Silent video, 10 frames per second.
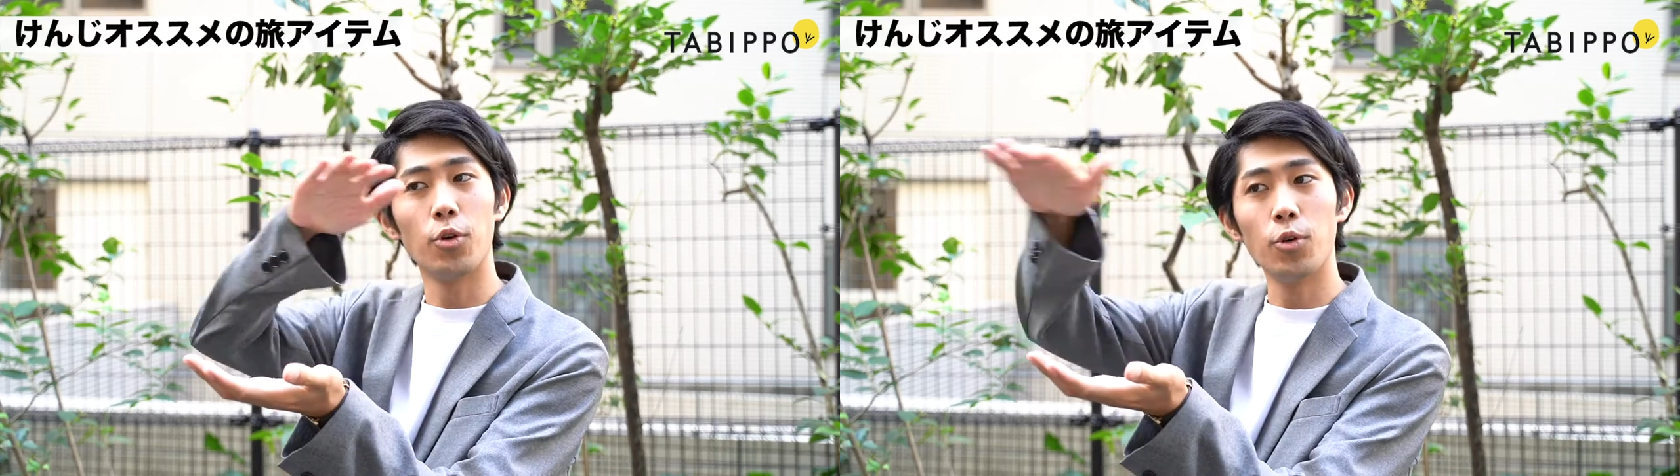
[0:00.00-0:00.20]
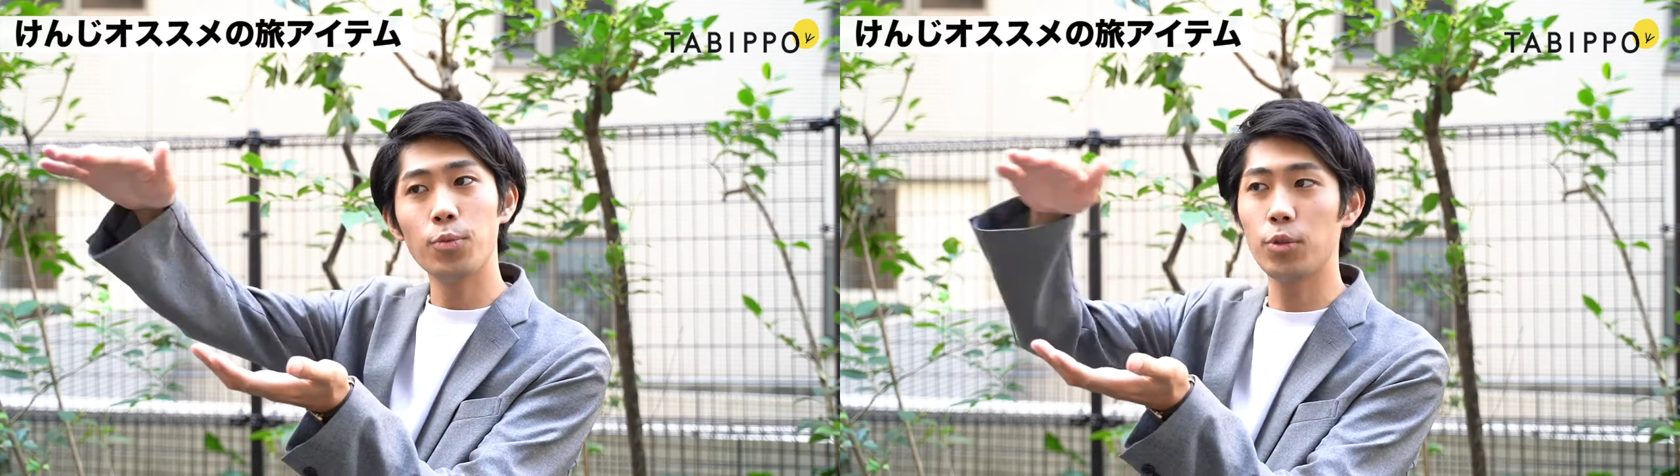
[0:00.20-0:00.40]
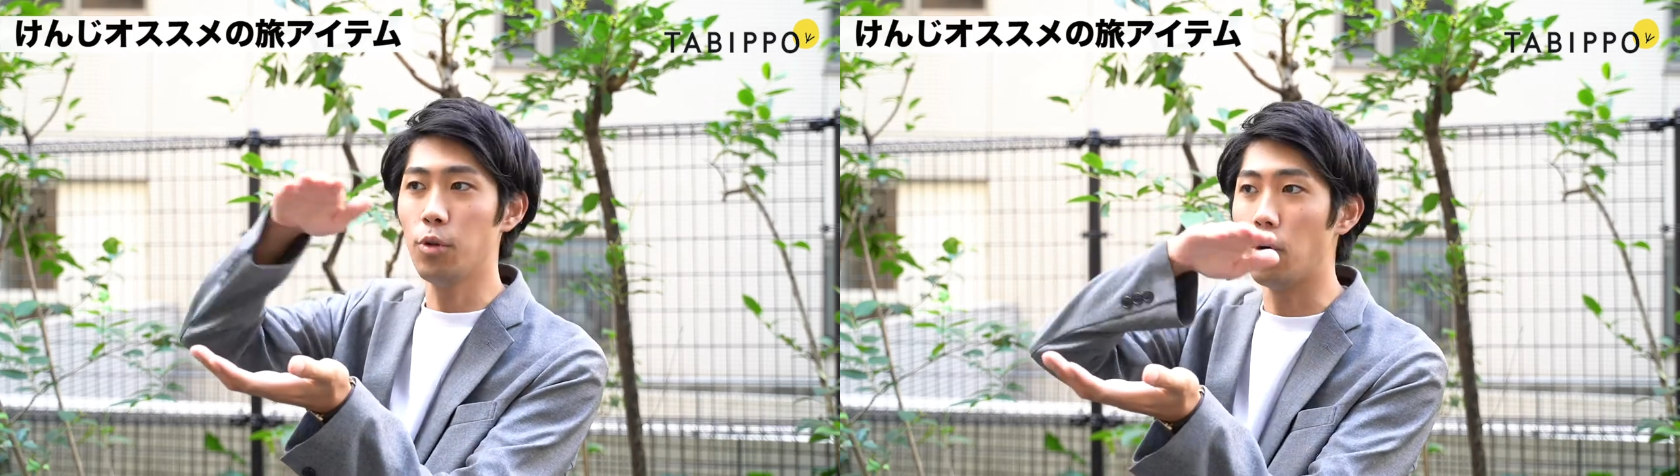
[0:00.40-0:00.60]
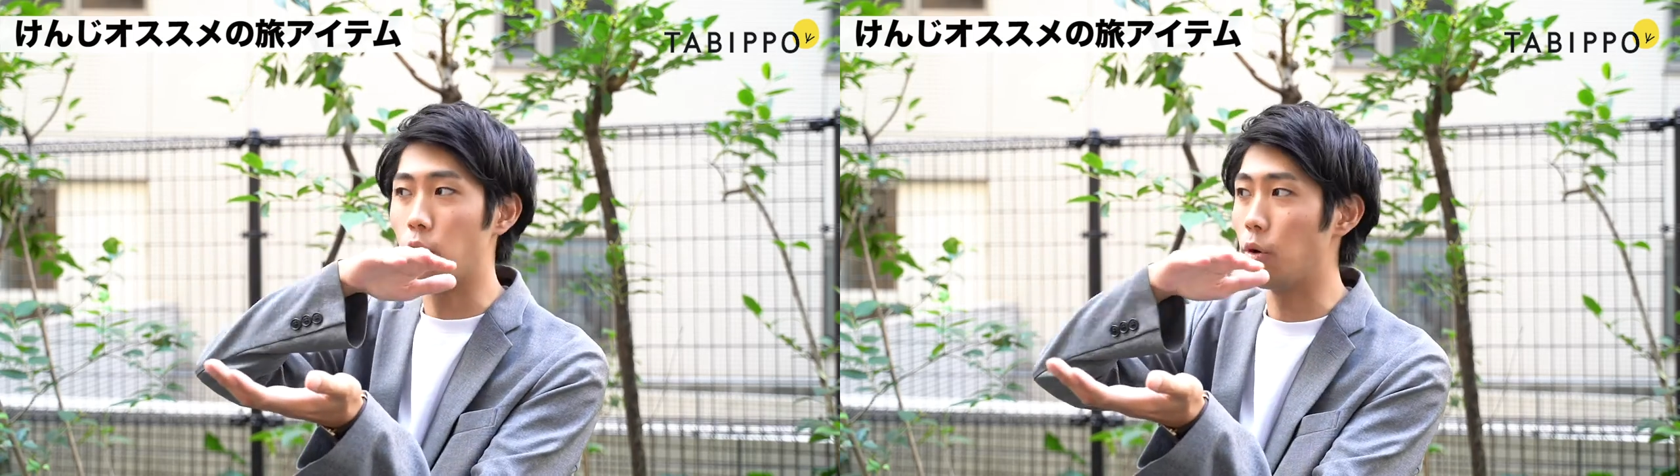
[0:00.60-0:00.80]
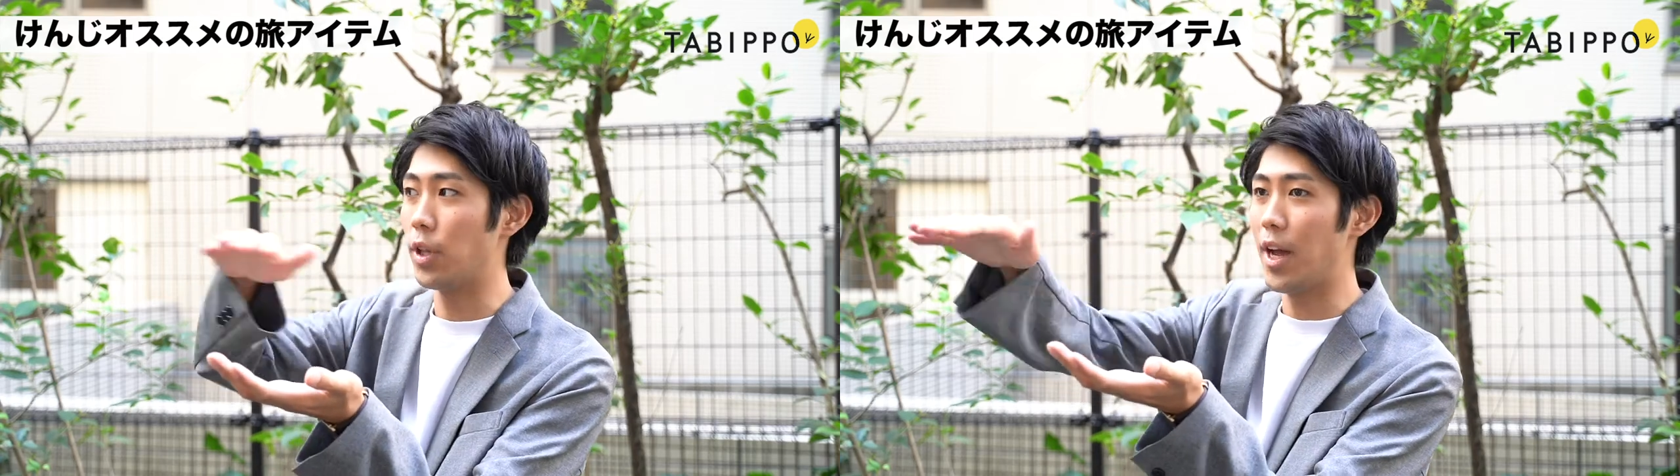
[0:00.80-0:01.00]
洋服を
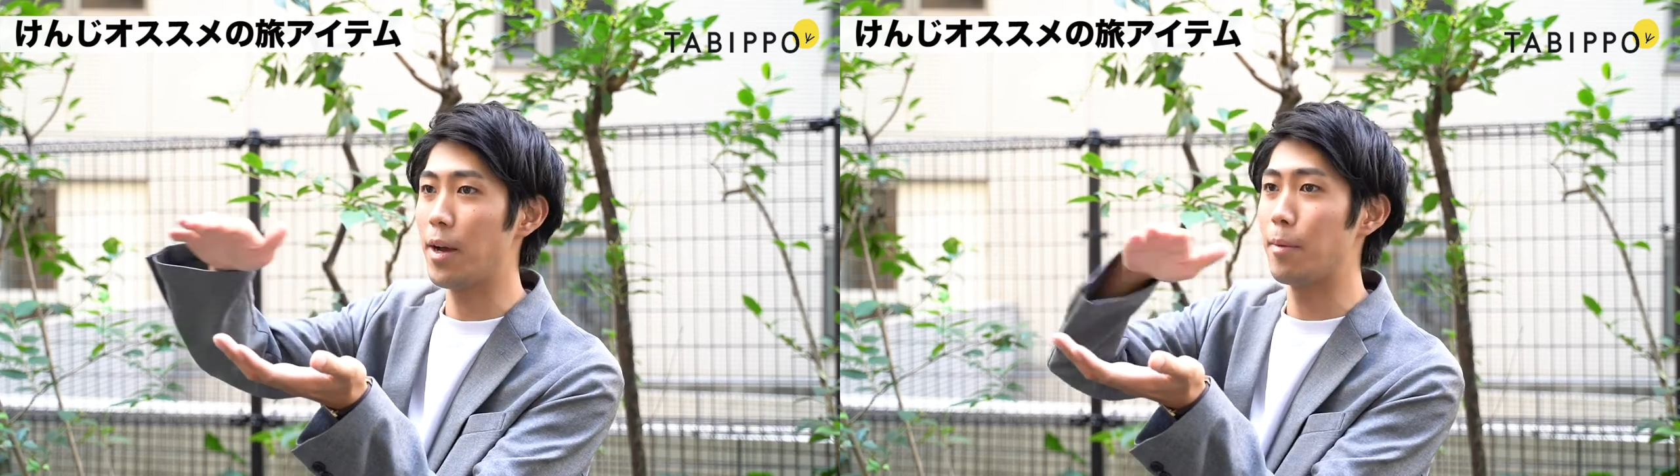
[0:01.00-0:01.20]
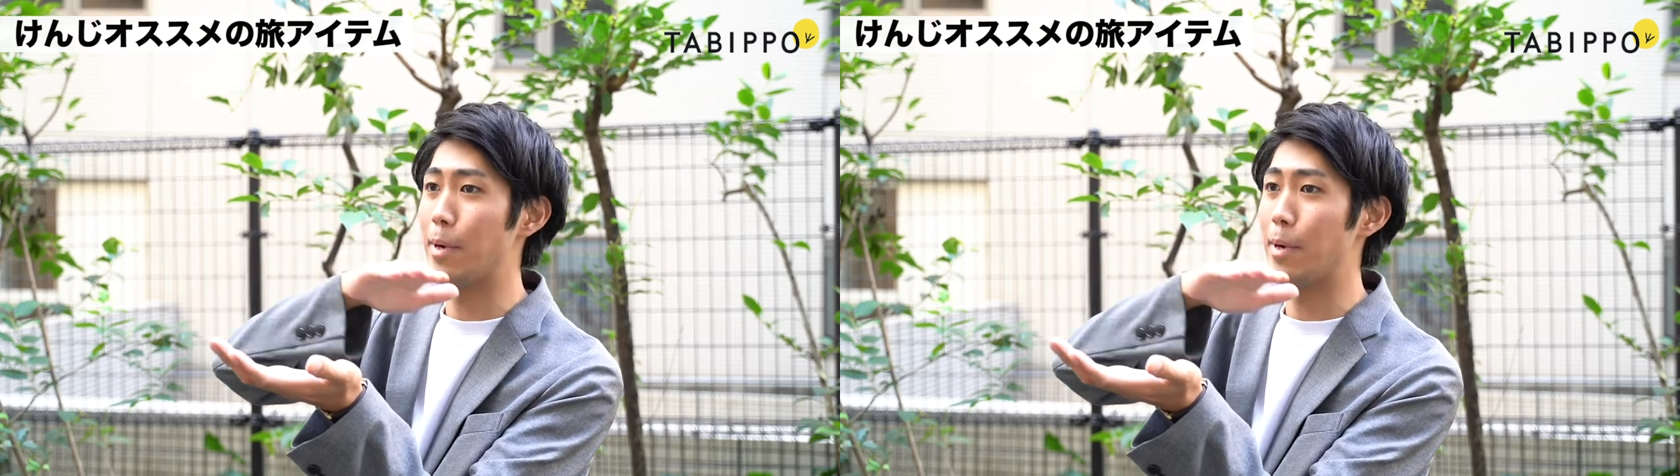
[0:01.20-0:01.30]
こう何